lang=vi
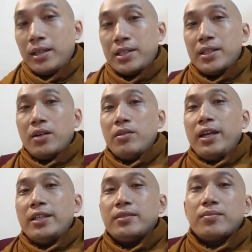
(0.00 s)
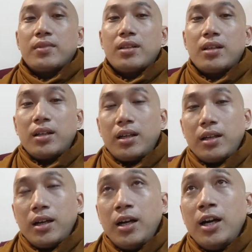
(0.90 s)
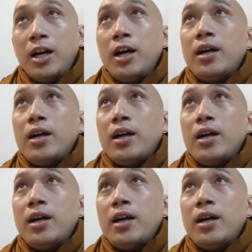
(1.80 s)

thì xin thưa quý vị à,